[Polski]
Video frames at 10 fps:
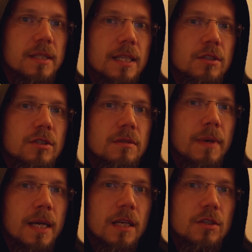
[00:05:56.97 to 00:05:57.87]

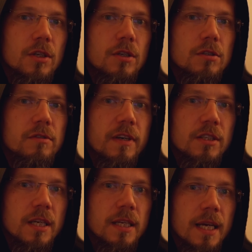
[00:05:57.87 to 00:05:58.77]
zatrzymania się,
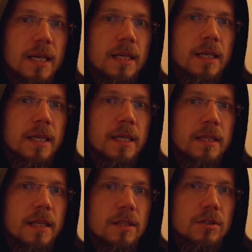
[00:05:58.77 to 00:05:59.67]
rozważenia,
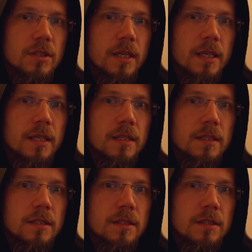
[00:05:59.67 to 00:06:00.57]
tenże
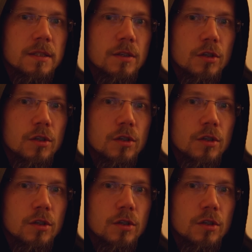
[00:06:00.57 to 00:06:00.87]
y,